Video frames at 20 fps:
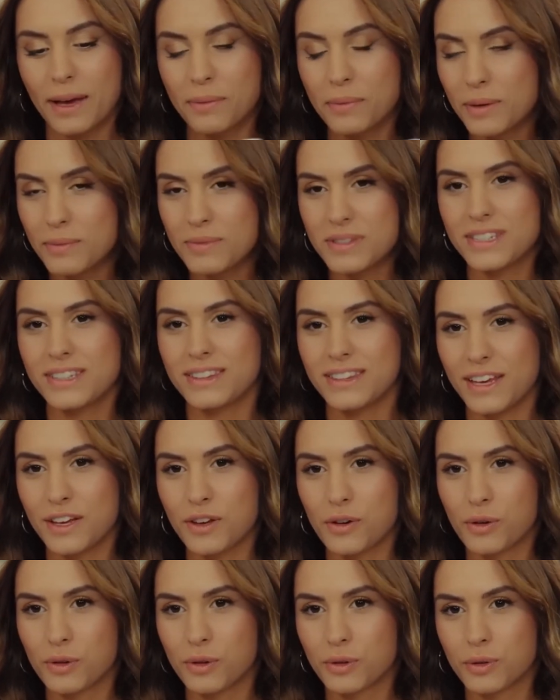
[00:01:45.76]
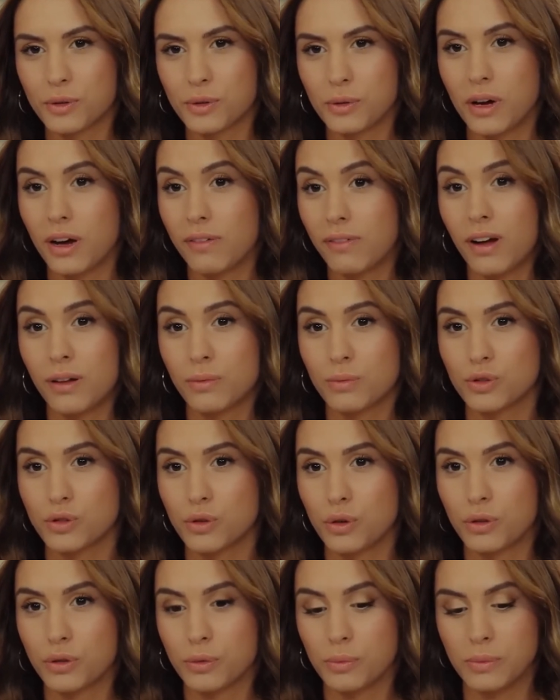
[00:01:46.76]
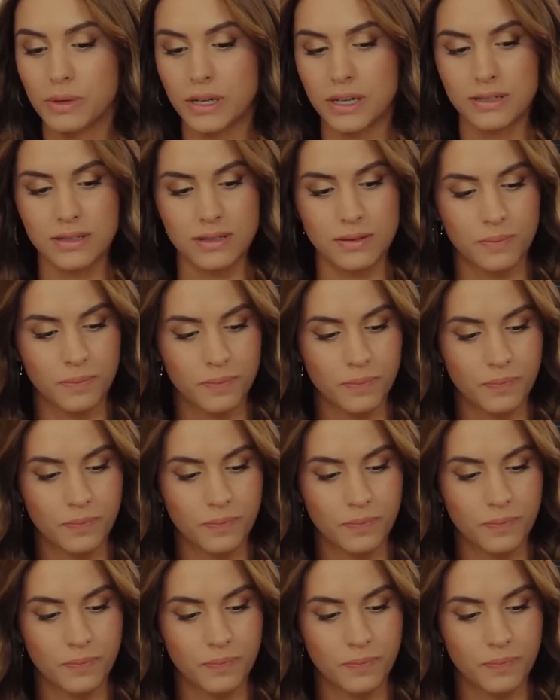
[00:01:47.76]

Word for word: Ya benim için de iyi oldu. Hava almış oldum biraz.